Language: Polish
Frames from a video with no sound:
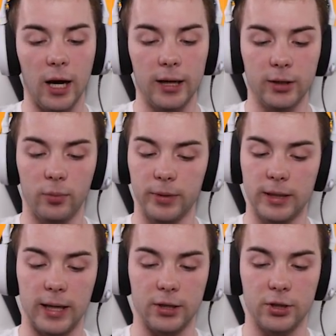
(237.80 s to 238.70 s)
ale dobry
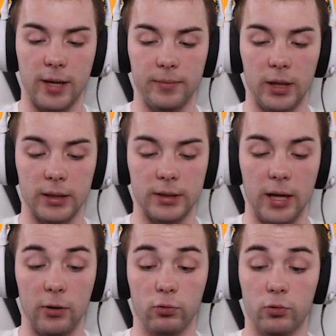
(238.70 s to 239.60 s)
gracz ze mnie jest
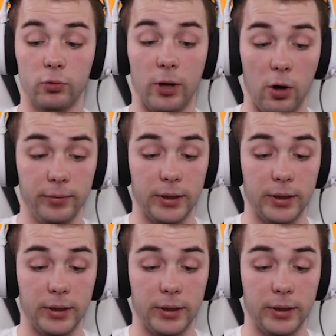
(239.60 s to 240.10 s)
Nie, udało mi